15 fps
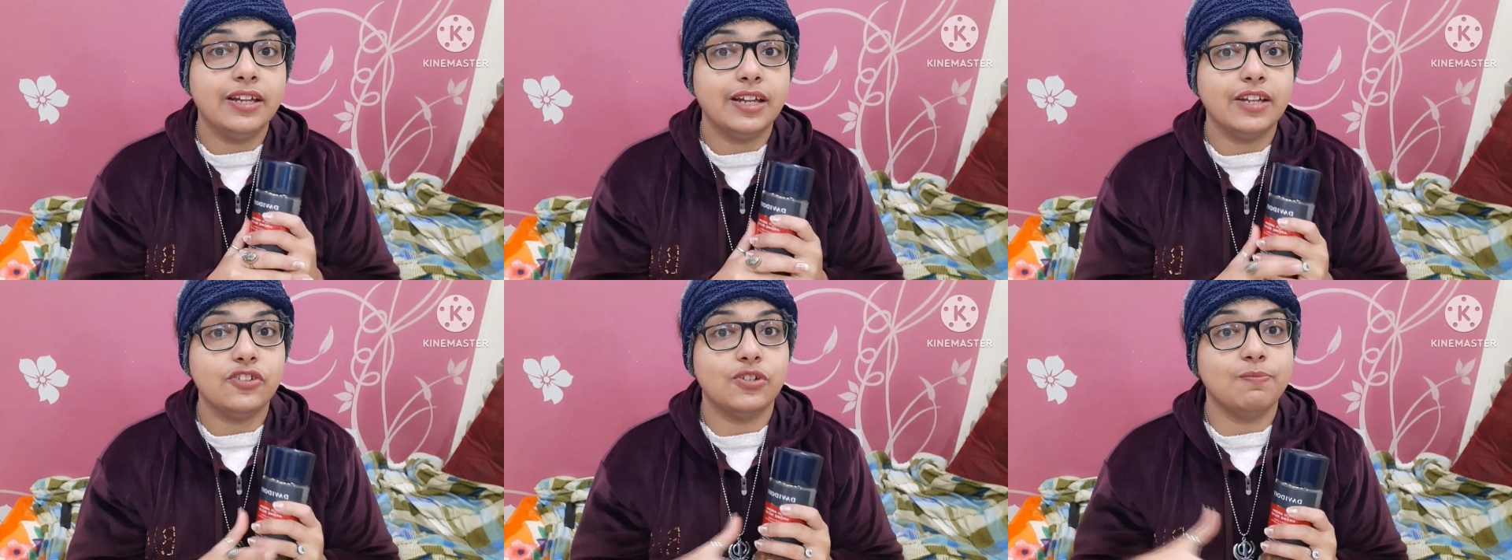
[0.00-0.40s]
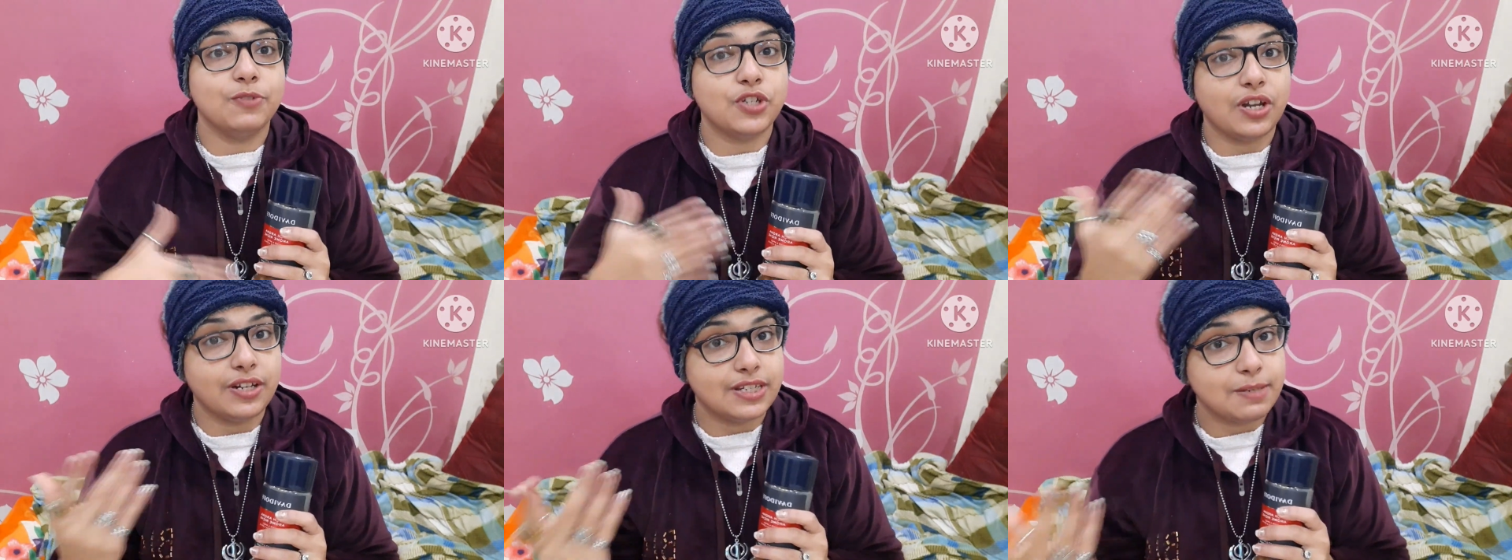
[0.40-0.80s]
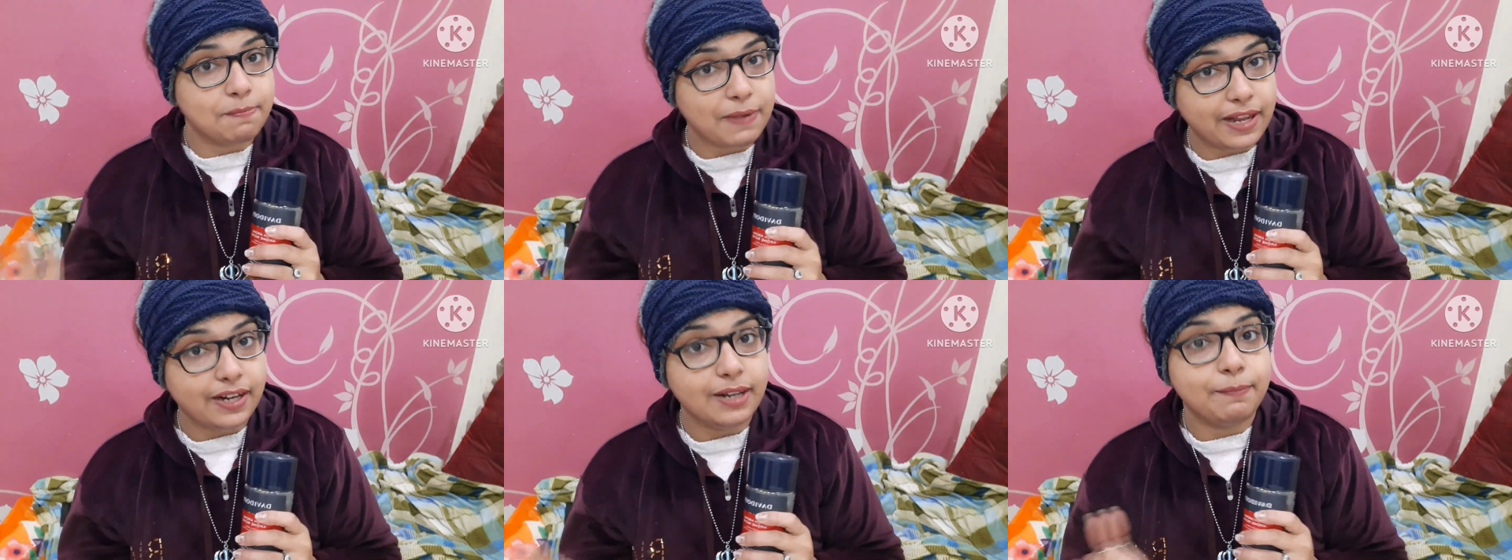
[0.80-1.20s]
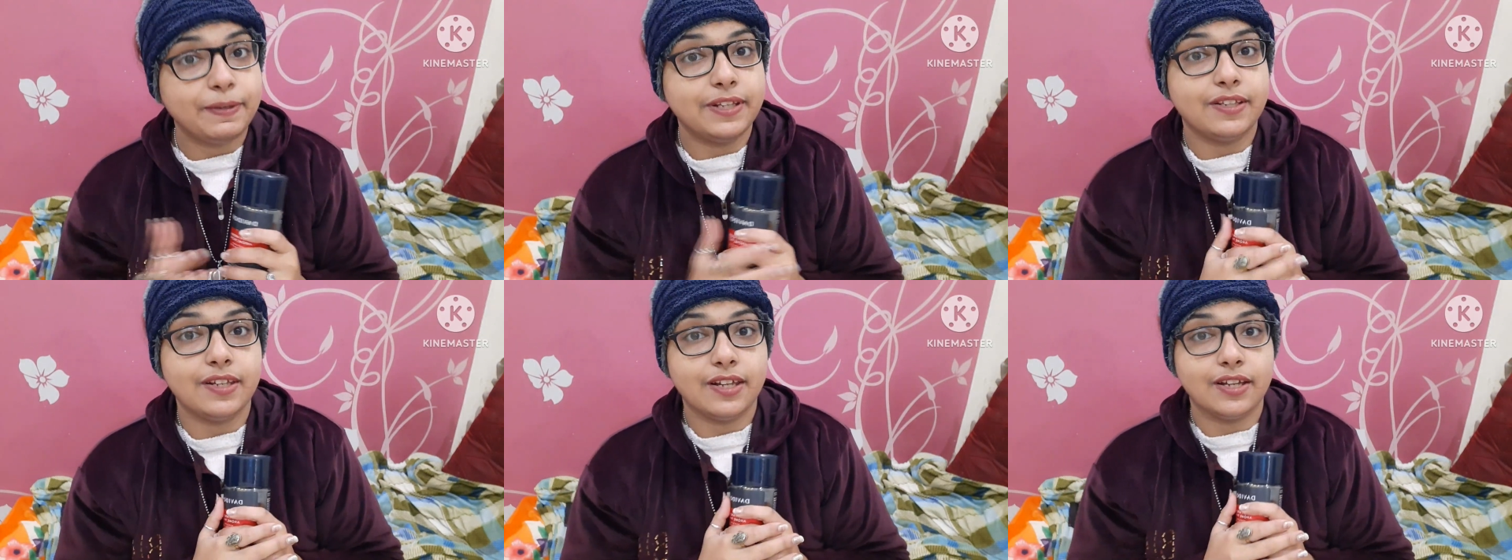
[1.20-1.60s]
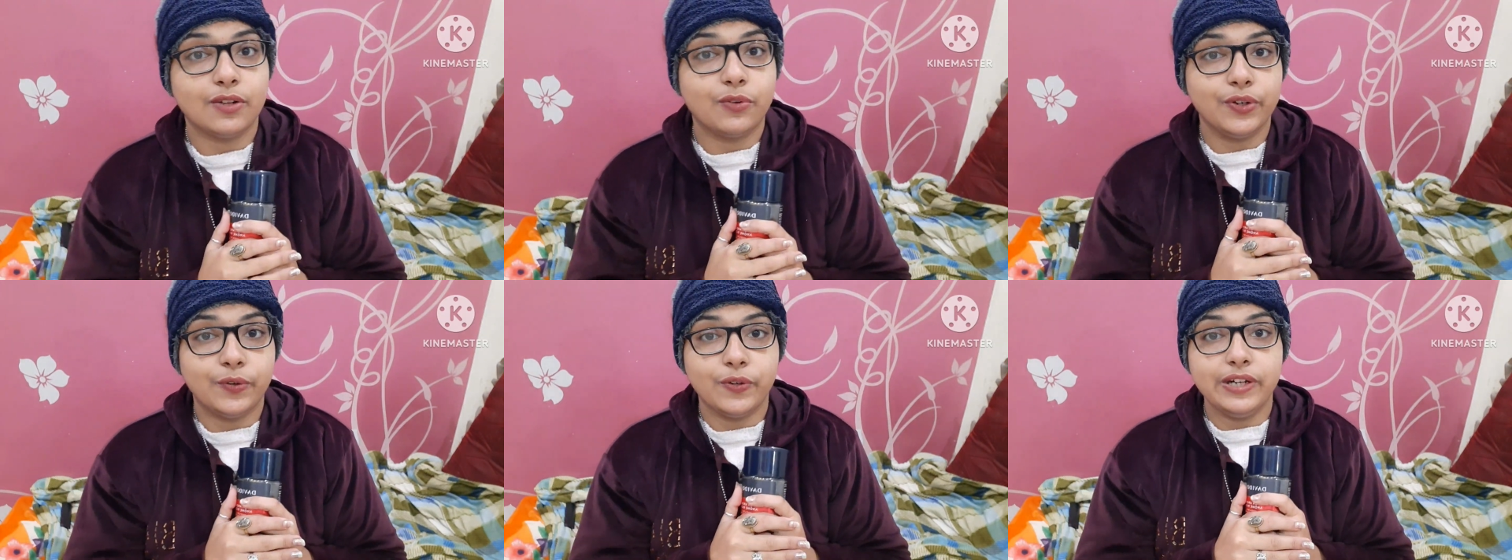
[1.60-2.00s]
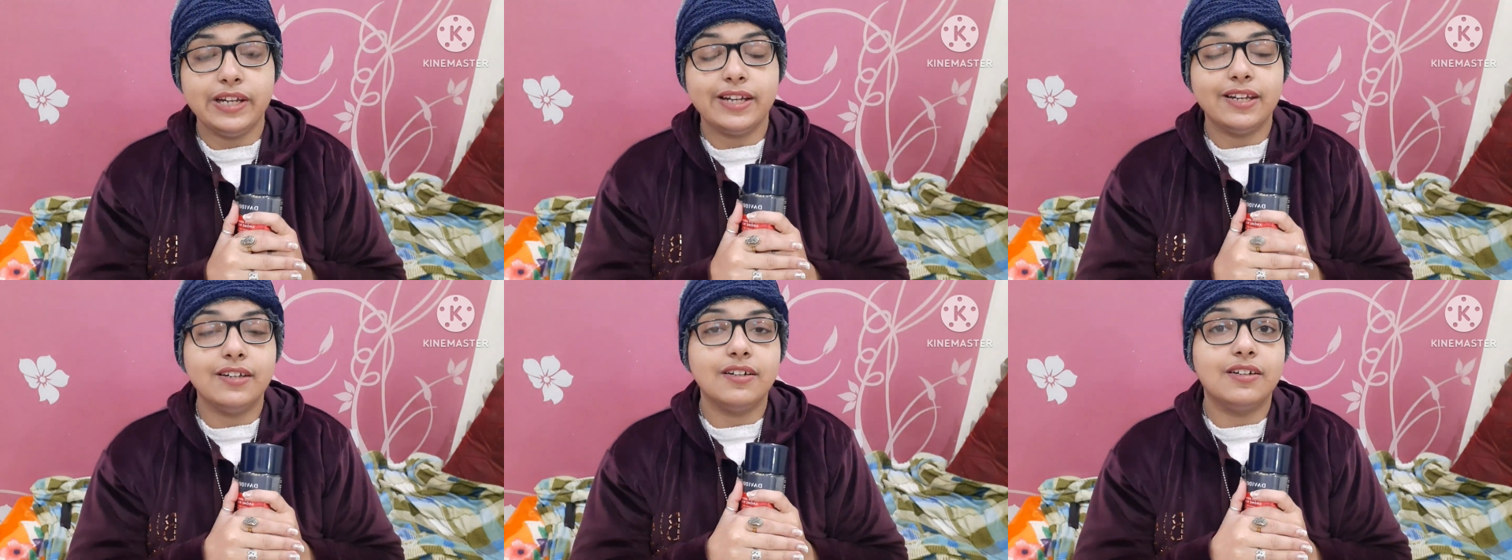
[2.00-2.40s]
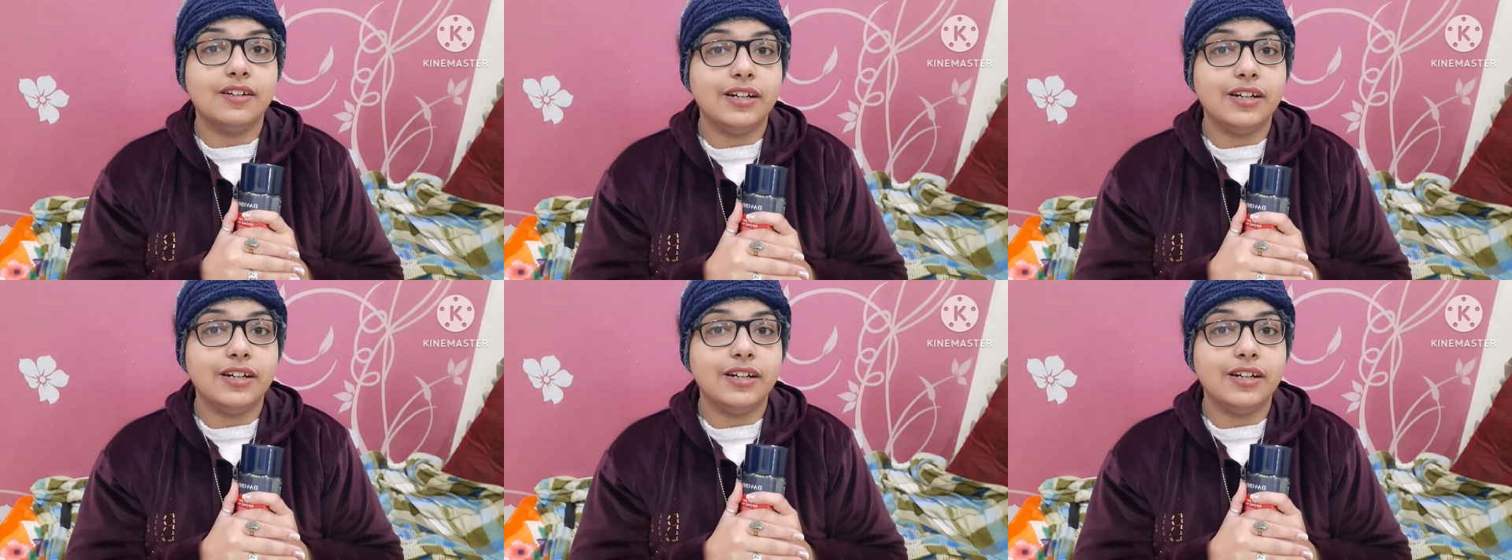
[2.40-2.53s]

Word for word: या जिम जाने से पहले पीते हैं कोई कोई लेकिन